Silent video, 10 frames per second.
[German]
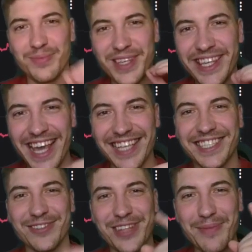
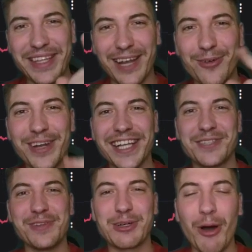Yes, und damit hallo und
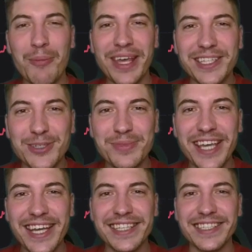herzlich willkommen hier zum
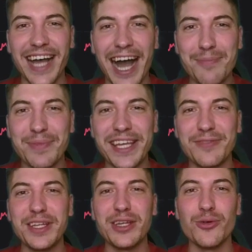täglichen
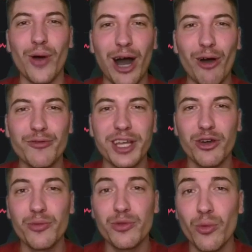Update-Video auf der
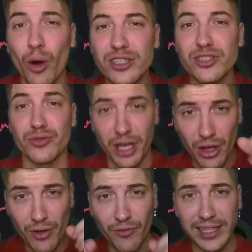Krypto Wall Street.
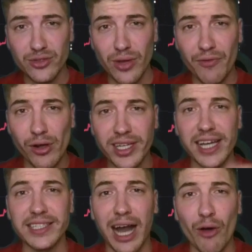Falls du
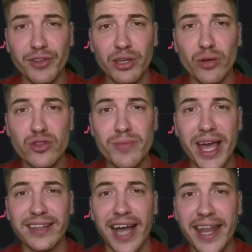erfolgreich auf den
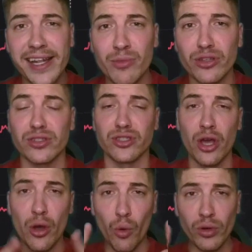Kryptomärkten handeln möchtest
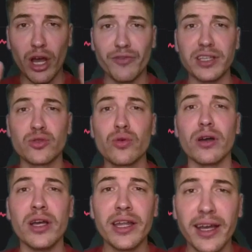und auf der
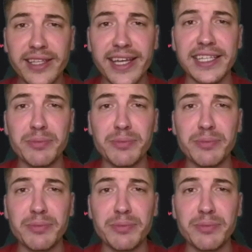Suche nach täglich